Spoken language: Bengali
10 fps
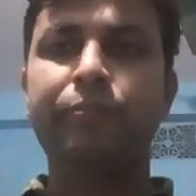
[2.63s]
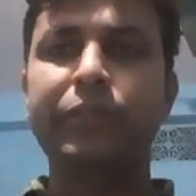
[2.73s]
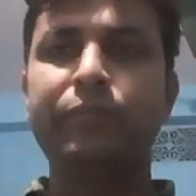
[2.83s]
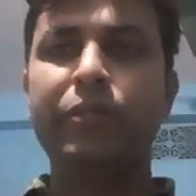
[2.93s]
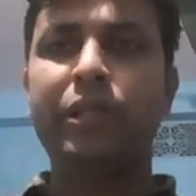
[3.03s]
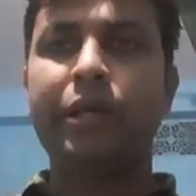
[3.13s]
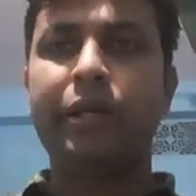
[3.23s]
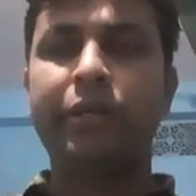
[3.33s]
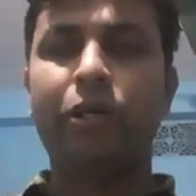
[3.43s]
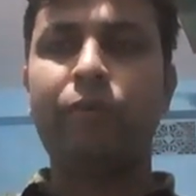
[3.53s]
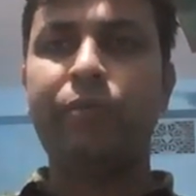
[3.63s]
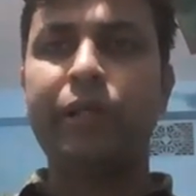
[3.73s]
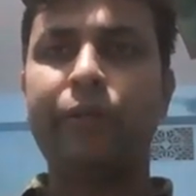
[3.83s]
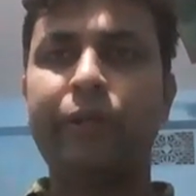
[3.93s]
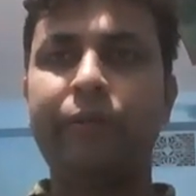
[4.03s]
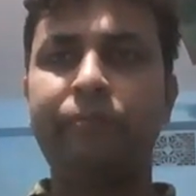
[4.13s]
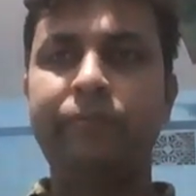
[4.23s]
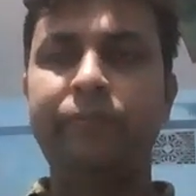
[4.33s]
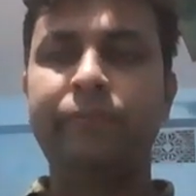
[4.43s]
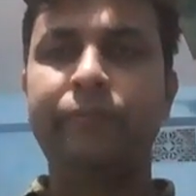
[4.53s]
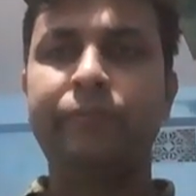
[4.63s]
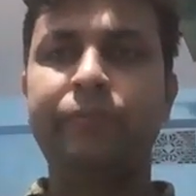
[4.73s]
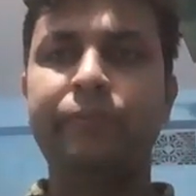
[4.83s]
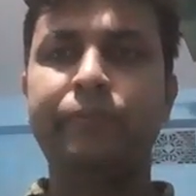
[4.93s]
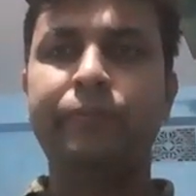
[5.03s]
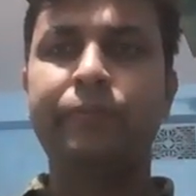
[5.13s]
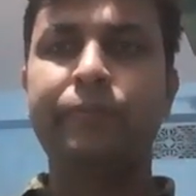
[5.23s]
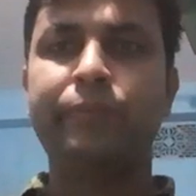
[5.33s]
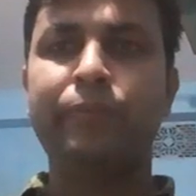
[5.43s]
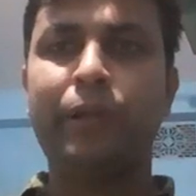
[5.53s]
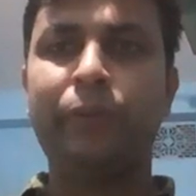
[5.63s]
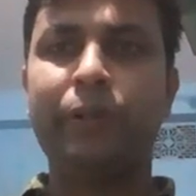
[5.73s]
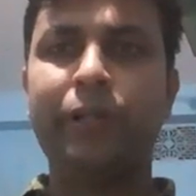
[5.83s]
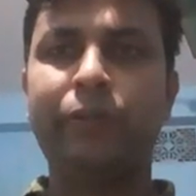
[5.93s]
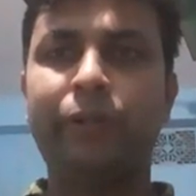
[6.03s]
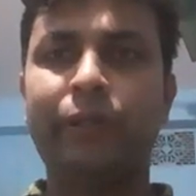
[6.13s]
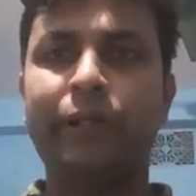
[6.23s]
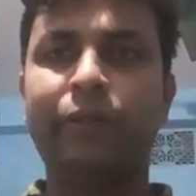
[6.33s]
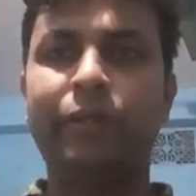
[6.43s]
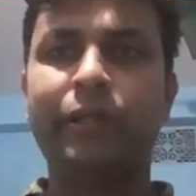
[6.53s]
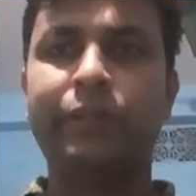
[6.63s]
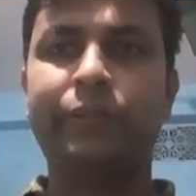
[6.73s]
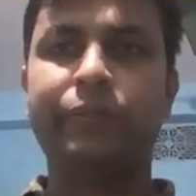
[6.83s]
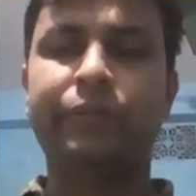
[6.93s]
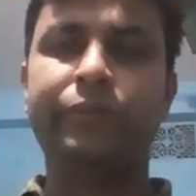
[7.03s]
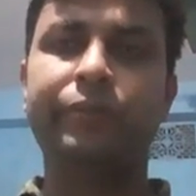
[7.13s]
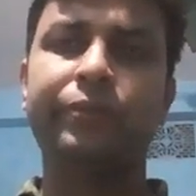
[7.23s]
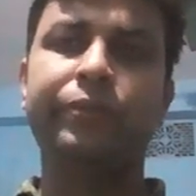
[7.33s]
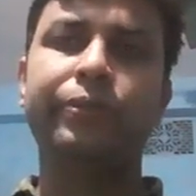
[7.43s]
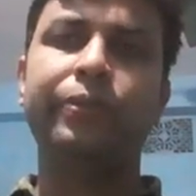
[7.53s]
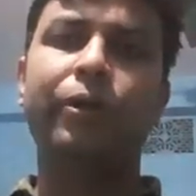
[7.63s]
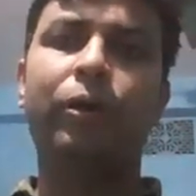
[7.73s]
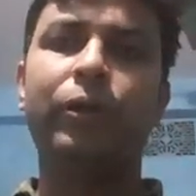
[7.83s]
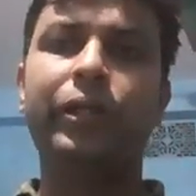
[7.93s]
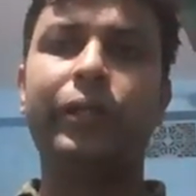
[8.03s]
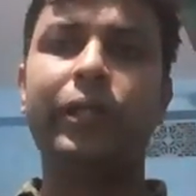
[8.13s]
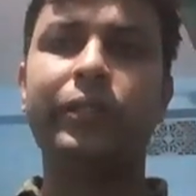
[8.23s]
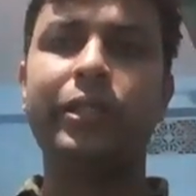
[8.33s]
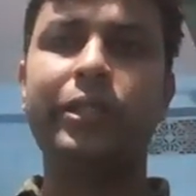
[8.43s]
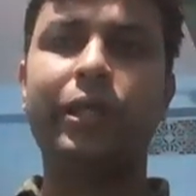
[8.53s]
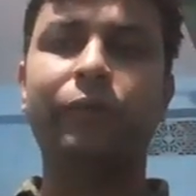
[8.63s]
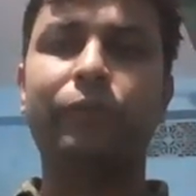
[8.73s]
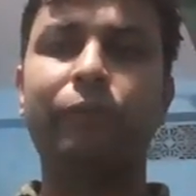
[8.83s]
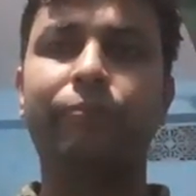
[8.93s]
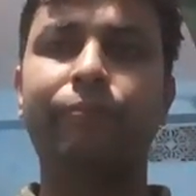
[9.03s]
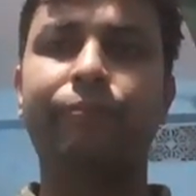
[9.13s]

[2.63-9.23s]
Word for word: বিসমিল্লাহ রহমান রহিম আনোয়ারা সরকারি কলেজ অনলাইন ক্লাসে স্বাগতম